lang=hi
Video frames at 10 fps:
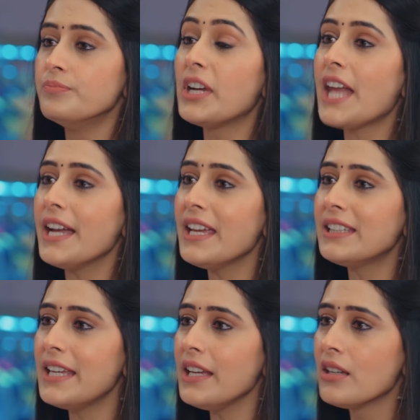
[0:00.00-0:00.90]
बताइए
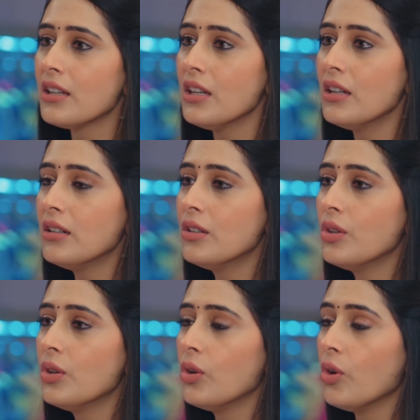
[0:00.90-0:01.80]
दी
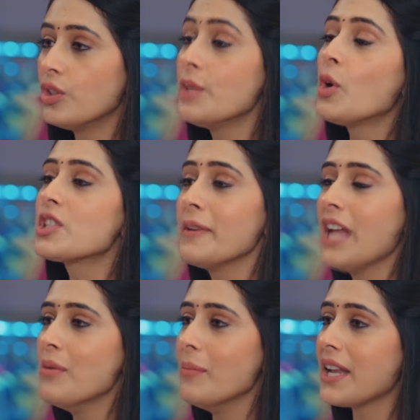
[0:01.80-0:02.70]
उन रिपोर्ट्स पे
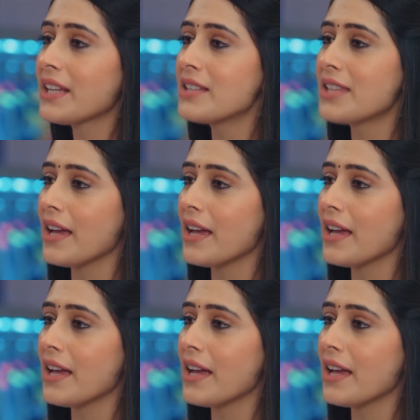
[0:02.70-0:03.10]
नाम हमारा कैसे